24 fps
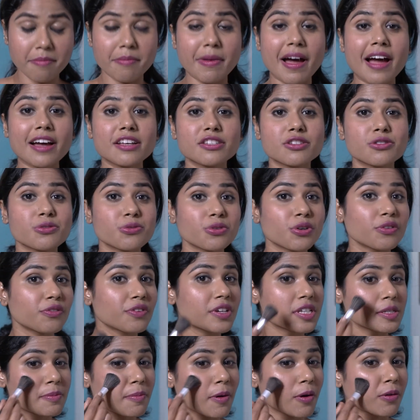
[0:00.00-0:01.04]
மேக்ஸ் ஸ்டூடியோ
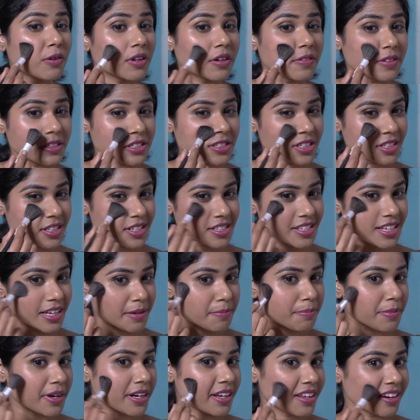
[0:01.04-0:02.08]
ஃபிக்ஸ் பவுடர் வச்சு இதை
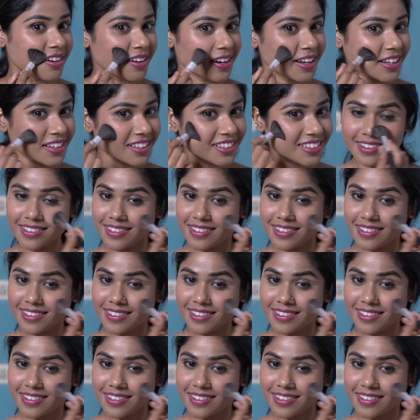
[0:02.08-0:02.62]
செட் பண்ணிடுறேன்